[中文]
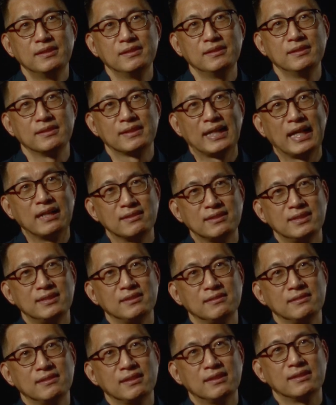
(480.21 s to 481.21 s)
呃钢
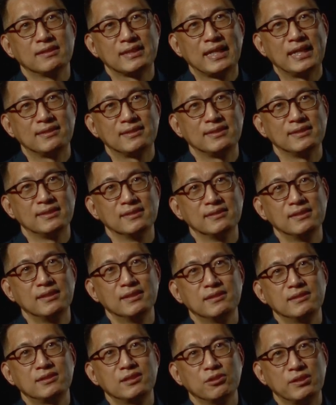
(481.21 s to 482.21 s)
琴啊，它是
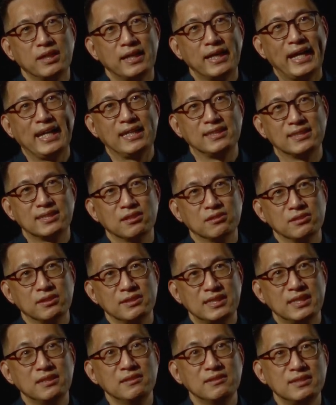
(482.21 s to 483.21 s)
受到海啸的
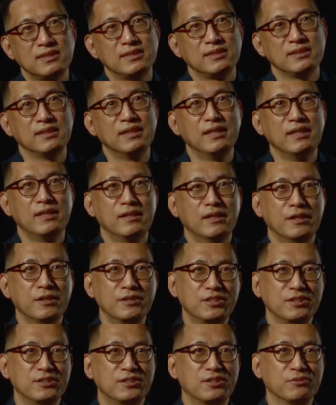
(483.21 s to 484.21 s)
侵袭，而
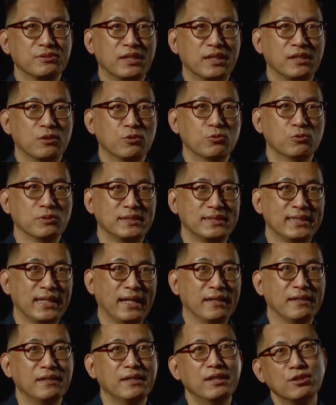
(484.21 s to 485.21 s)
是受到火
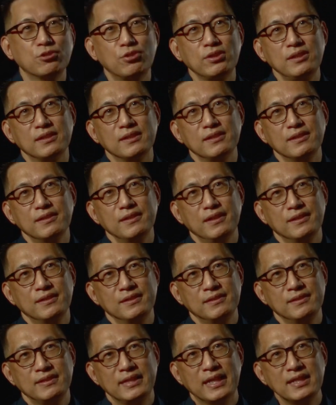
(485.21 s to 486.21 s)
灾，所以
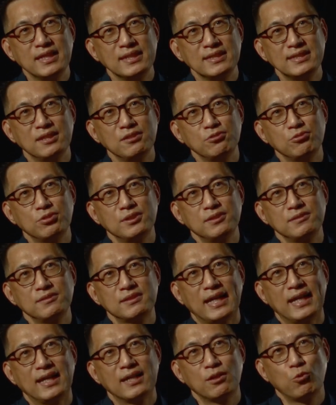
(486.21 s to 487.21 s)
呃，盐田千春
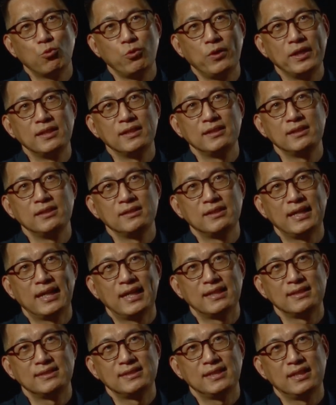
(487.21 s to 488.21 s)
他回忆
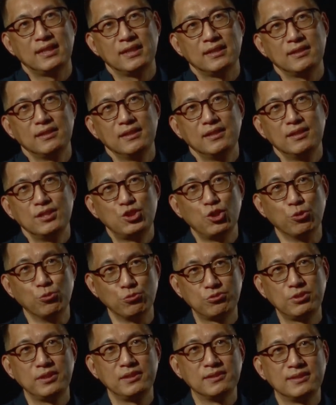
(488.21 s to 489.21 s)
他在。九
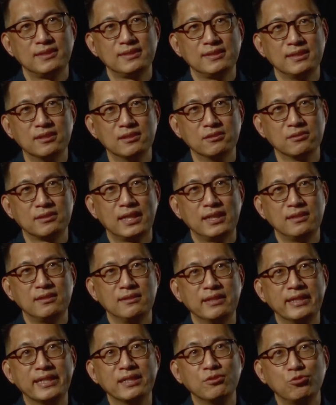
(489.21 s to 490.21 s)
岁的时候，他的
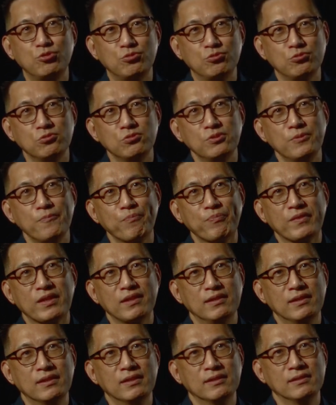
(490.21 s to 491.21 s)
邻居，
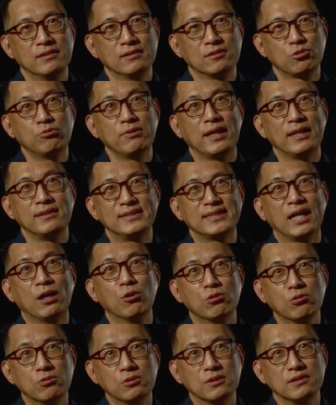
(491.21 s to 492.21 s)
呃，突然着
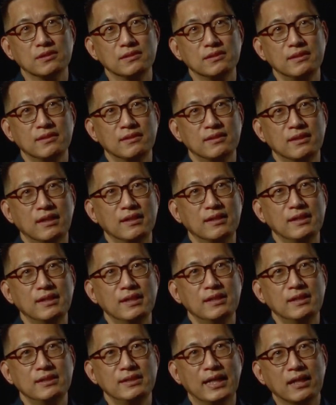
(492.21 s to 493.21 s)
火了啊。
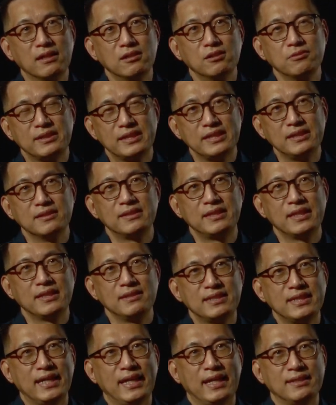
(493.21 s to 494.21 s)
然后第二天
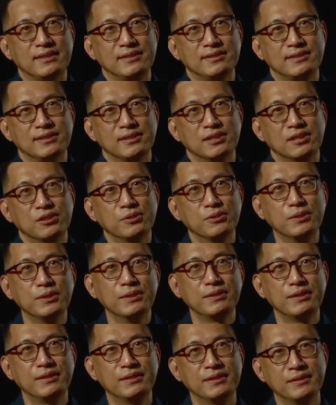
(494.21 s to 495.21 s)
起来的时候，
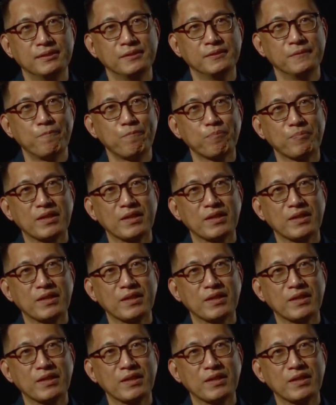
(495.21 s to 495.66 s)
呃，